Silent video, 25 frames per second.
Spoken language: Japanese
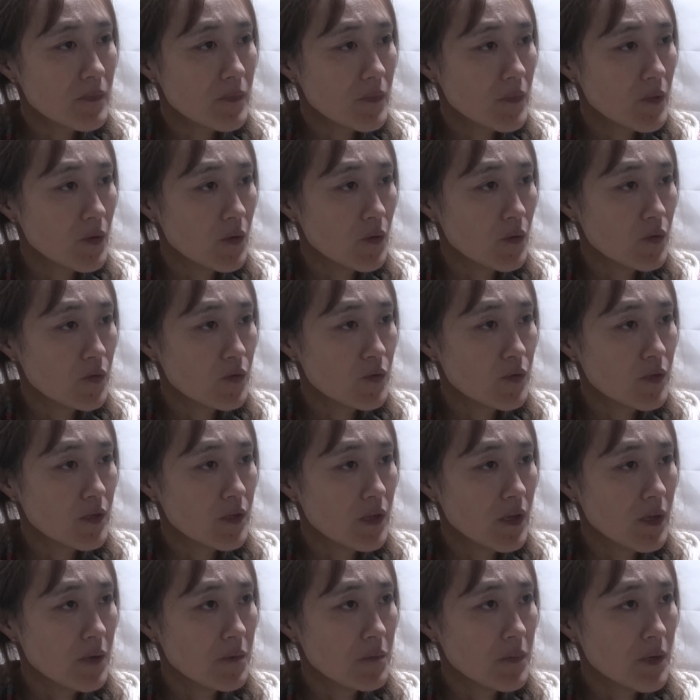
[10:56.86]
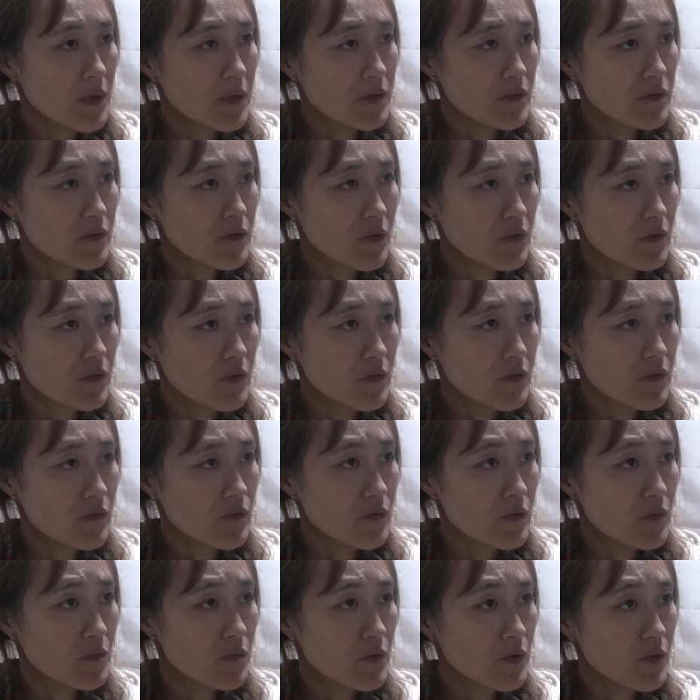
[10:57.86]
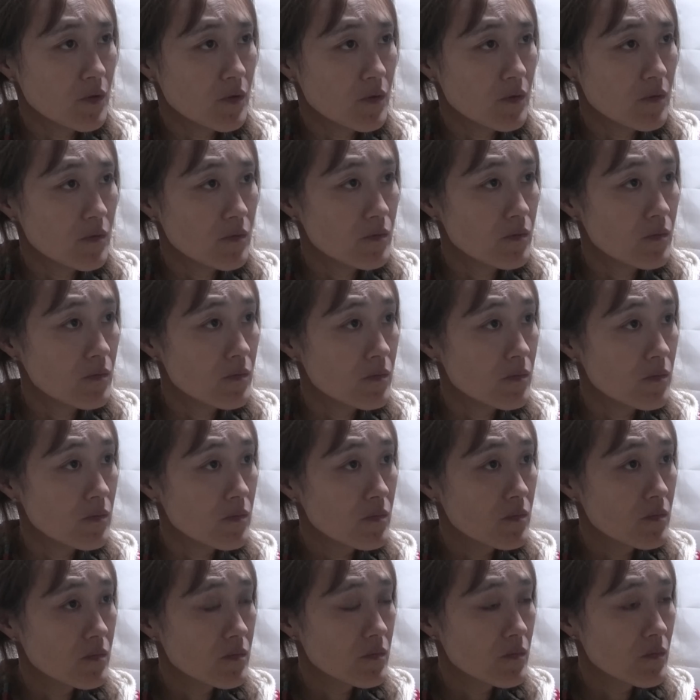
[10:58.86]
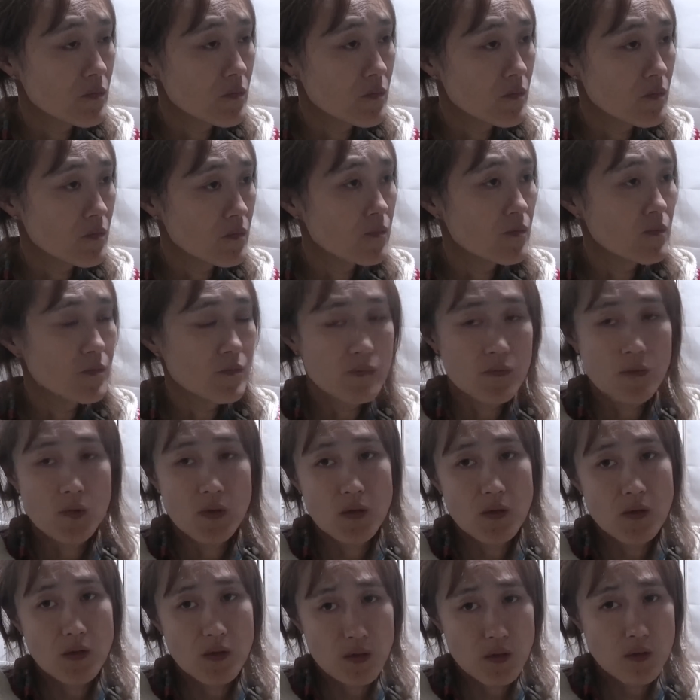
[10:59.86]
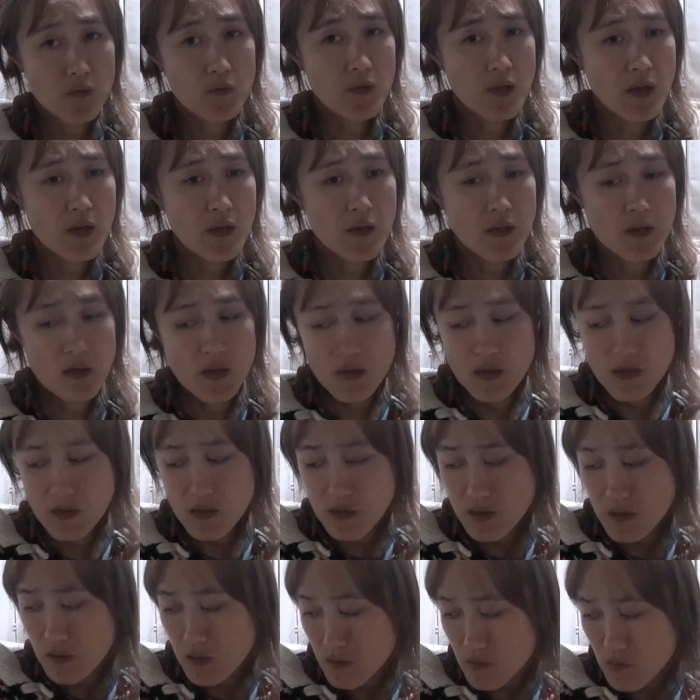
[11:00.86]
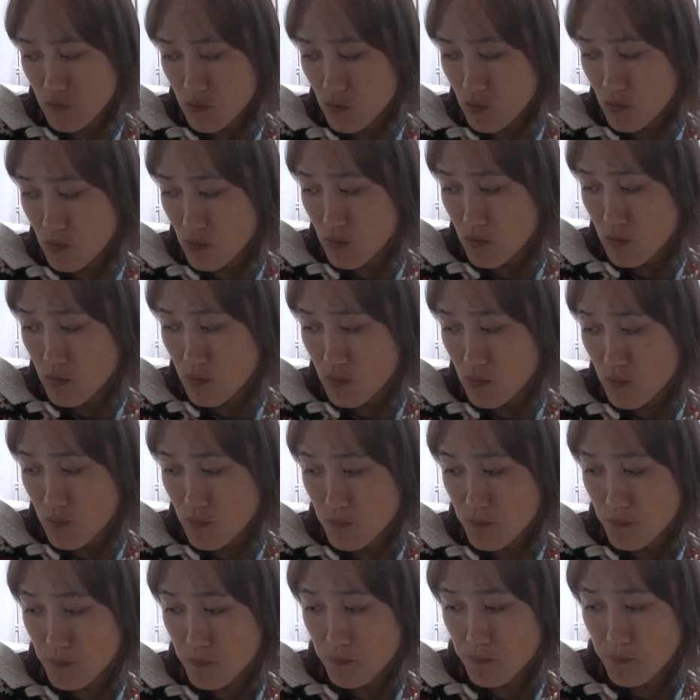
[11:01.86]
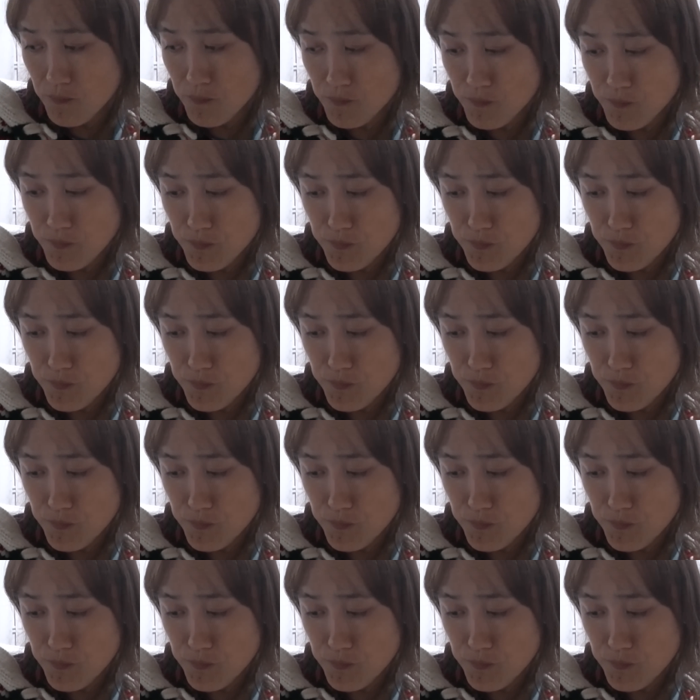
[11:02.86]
ていうことでねまあそんなことはどうでもいいんだけどね,、うん、ねだけどねえっ、と、うん